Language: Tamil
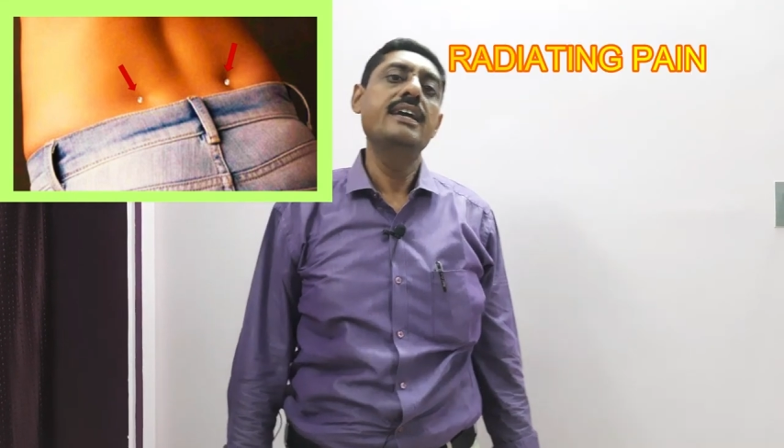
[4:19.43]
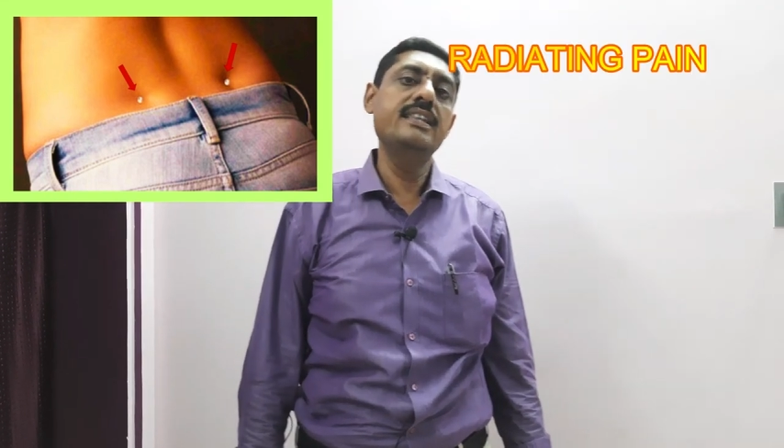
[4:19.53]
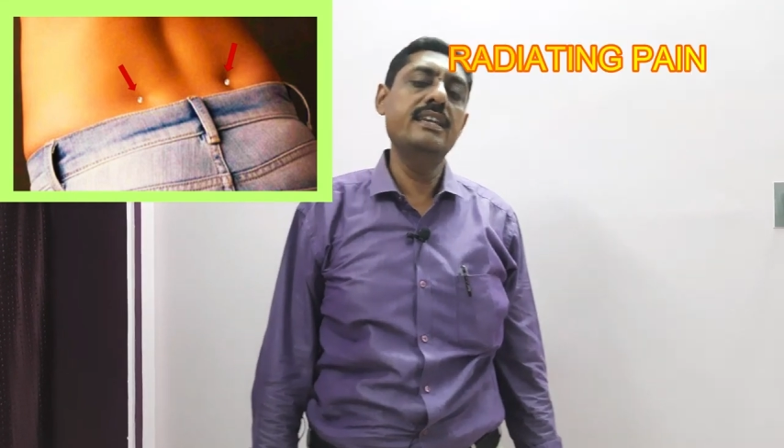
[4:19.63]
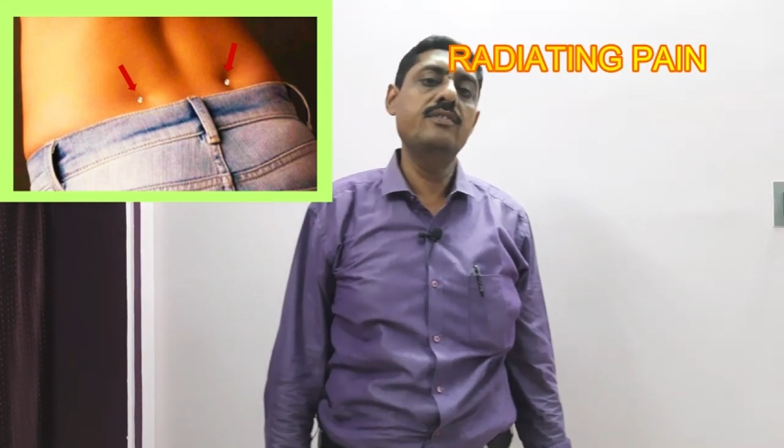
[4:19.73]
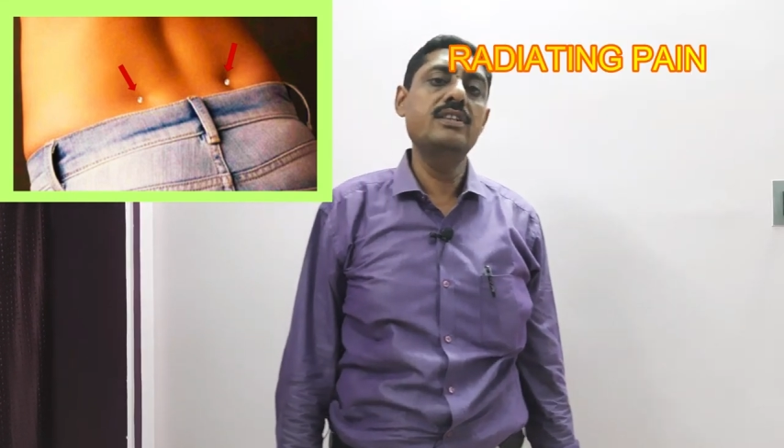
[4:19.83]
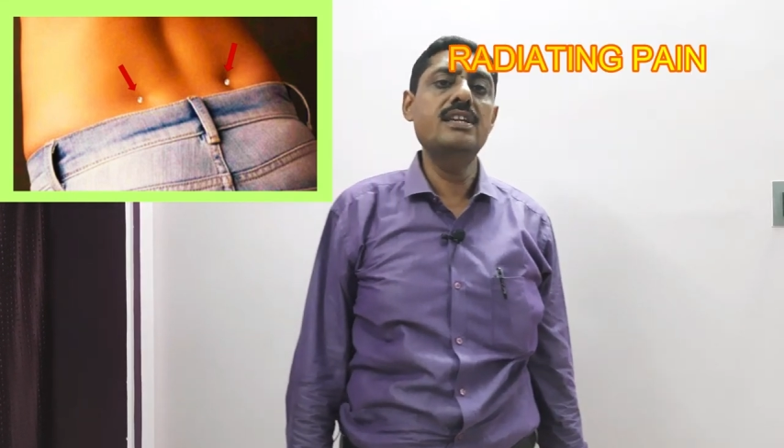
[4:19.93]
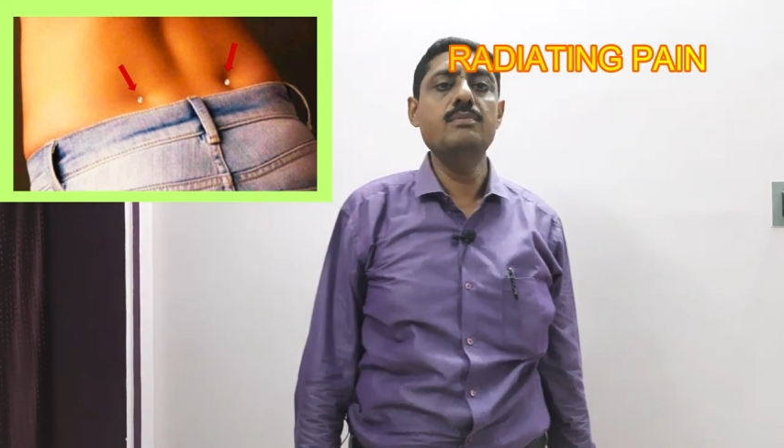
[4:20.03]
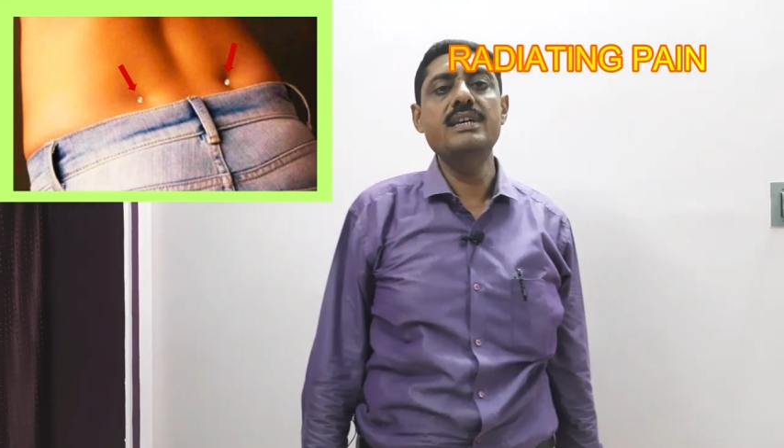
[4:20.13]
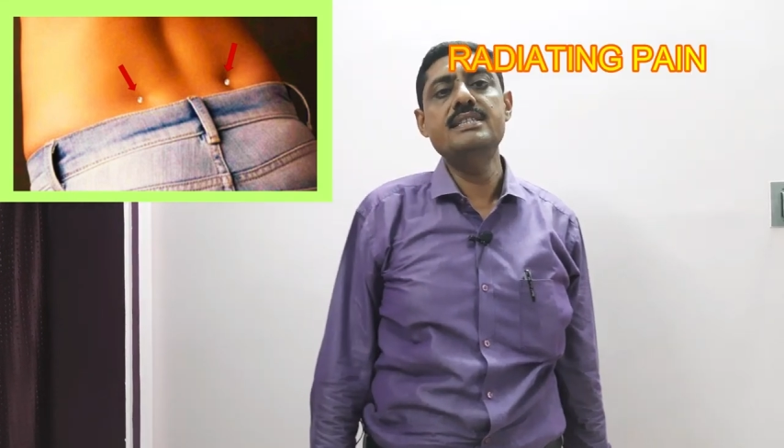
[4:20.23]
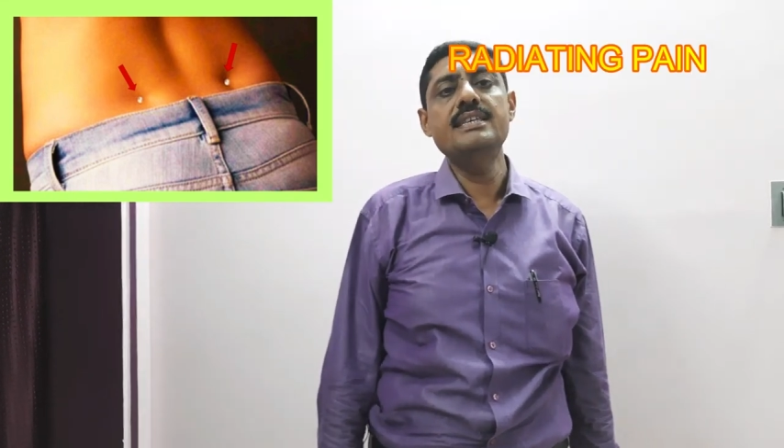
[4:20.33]
இதில் வந்து
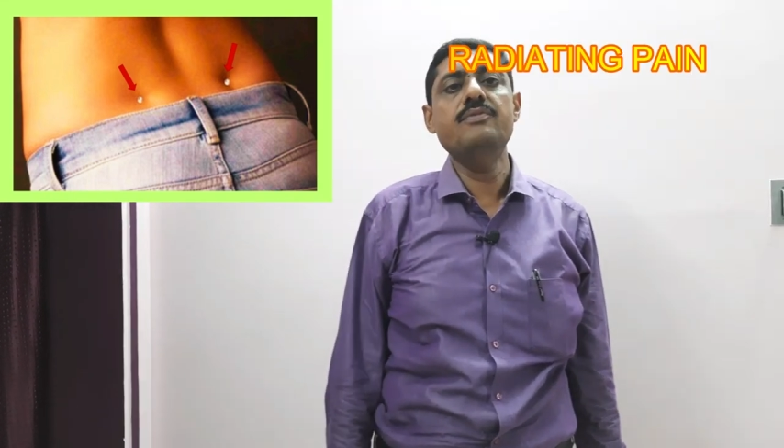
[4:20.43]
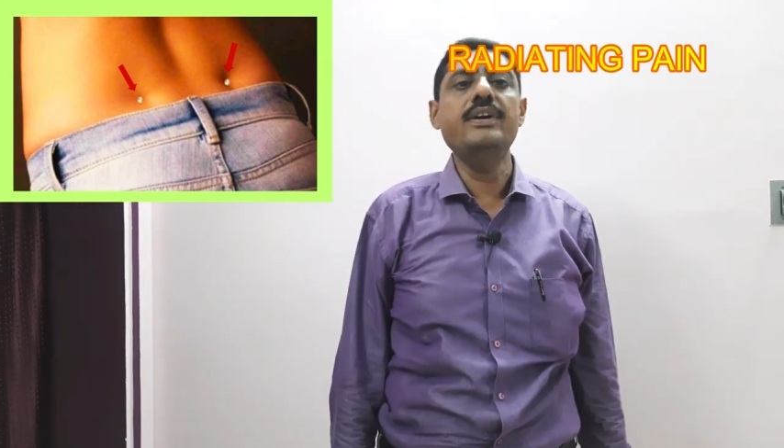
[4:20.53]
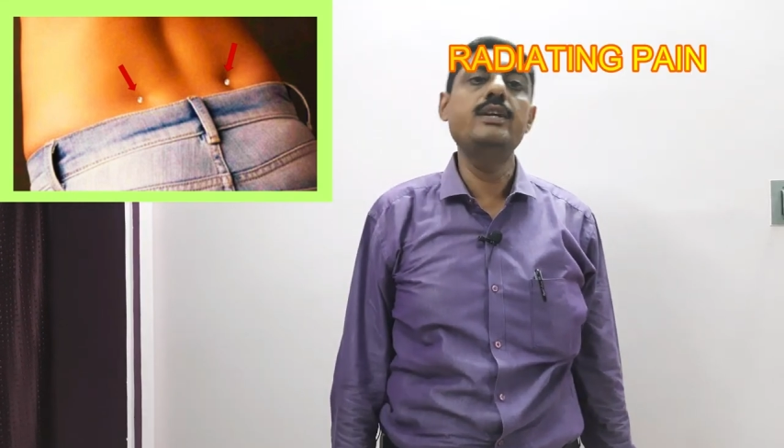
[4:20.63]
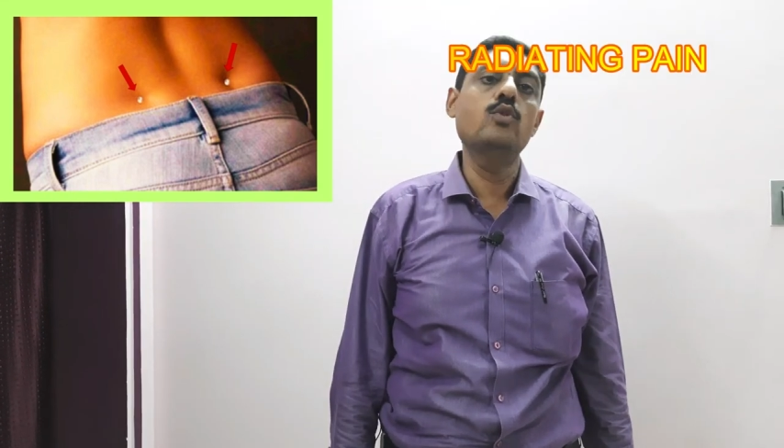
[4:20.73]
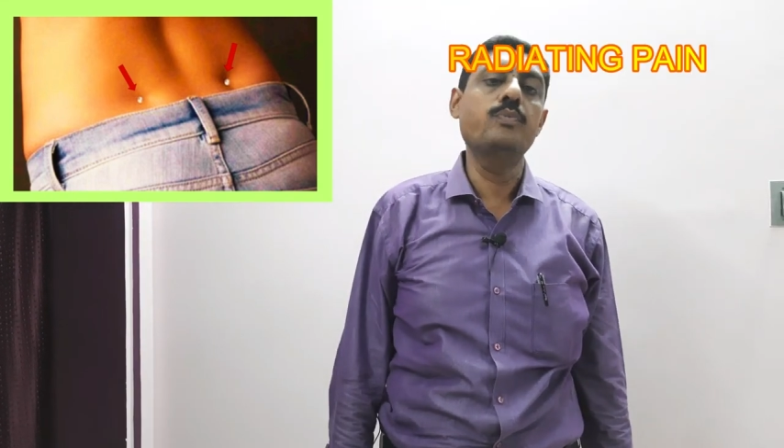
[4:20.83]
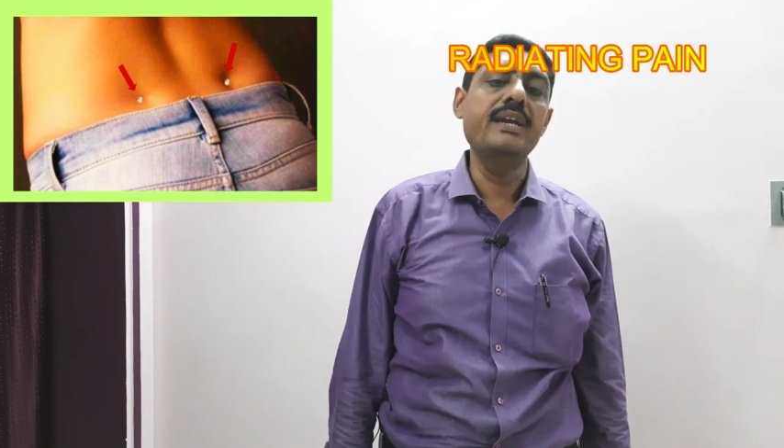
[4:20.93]
நம்ம ஈஸியாக ஃபைண்ட் அவுட்